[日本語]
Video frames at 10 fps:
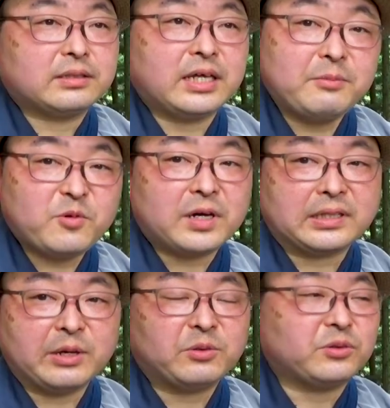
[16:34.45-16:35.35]
誰もが
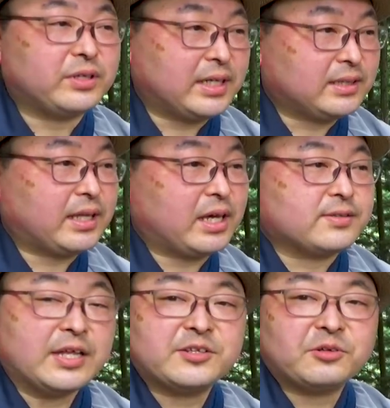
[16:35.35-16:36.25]
手を取り合って
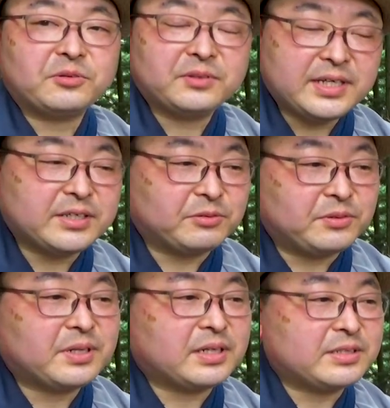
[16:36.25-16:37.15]
戦争のない世
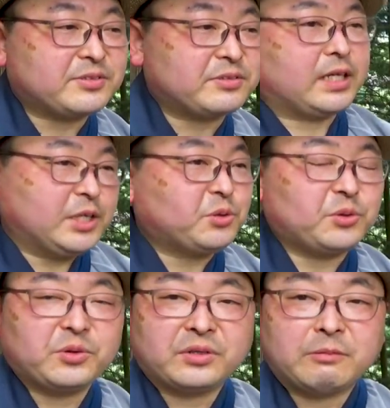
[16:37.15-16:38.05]
の中にするヒント
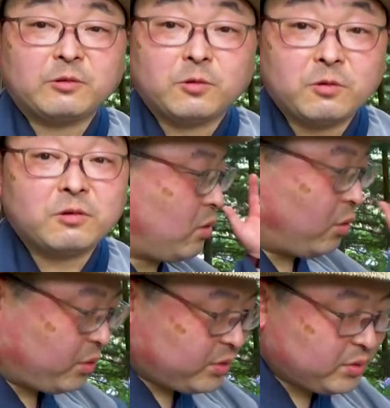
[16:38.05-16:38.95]
のようなものを
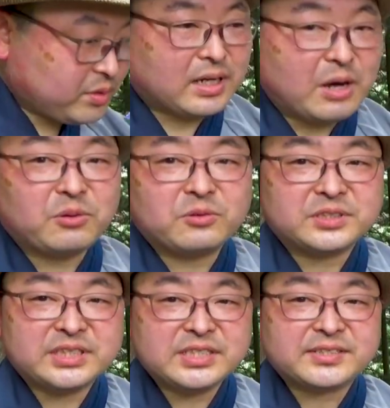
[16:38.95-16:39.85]
こういう過去の
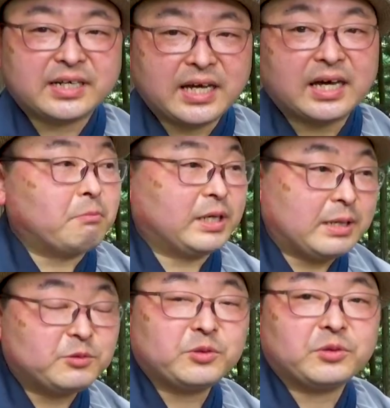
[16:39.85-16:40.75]
事実から
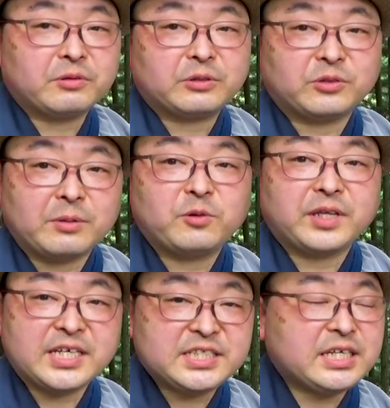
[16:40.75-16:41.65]
学ぶというのはとても
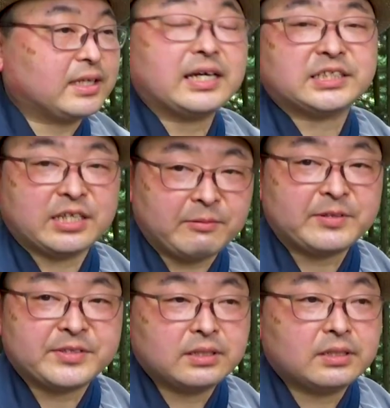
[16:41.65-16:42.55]
大事な気がしてい
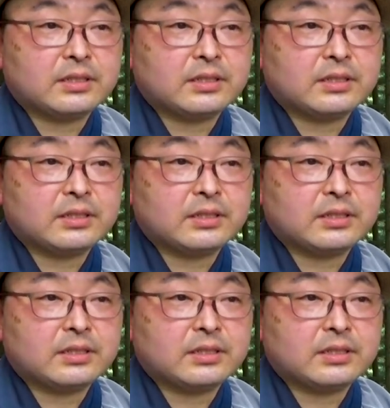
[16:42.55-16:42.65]
ます。